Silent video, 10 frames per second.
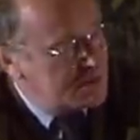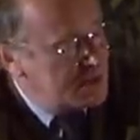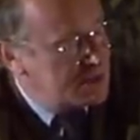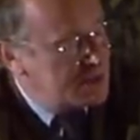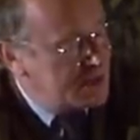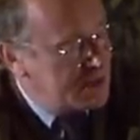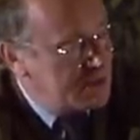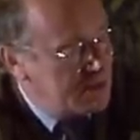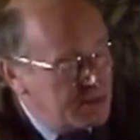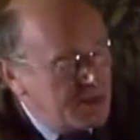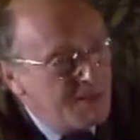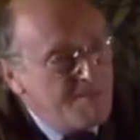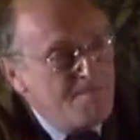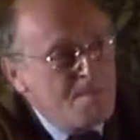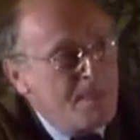сознания. Да?
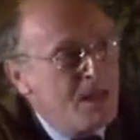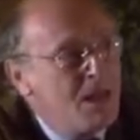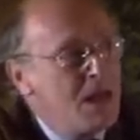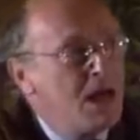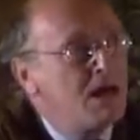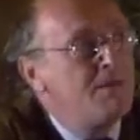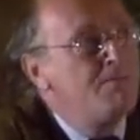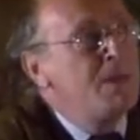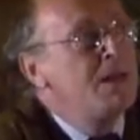А,